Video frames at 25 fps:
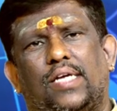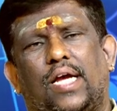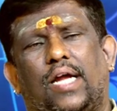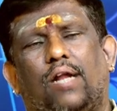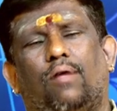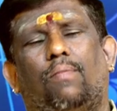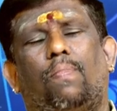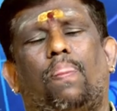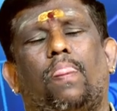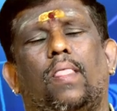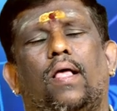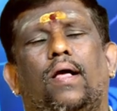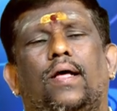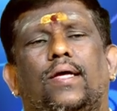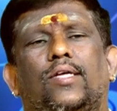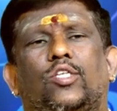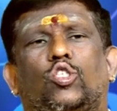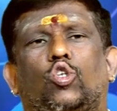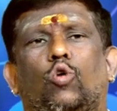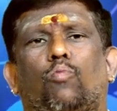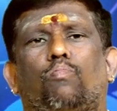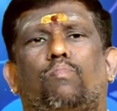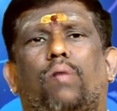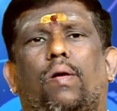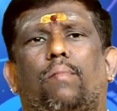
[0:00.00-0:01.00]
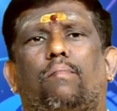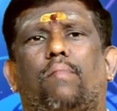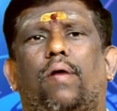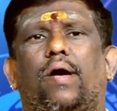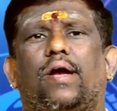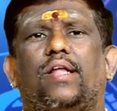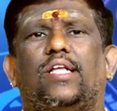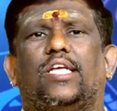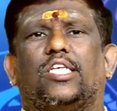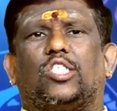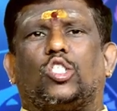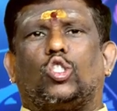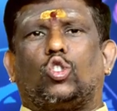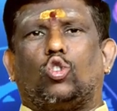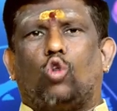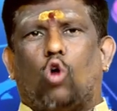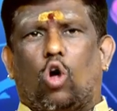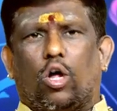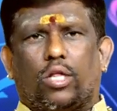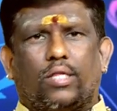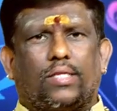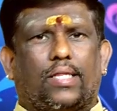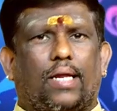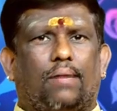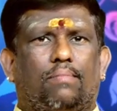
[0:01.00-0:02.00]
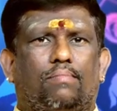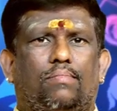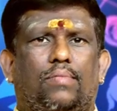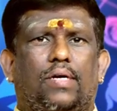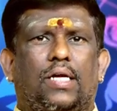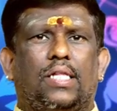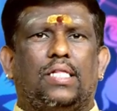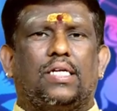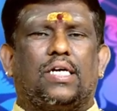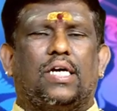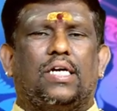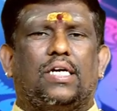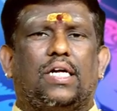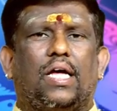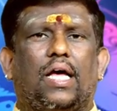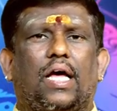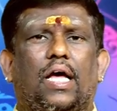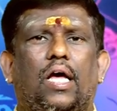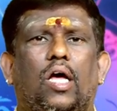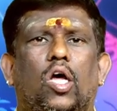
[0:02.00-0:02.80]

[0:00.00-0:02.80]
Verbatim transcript: చేయడం సుబ్రహ్మణ్య స్తోత్రం ఎందుకంటే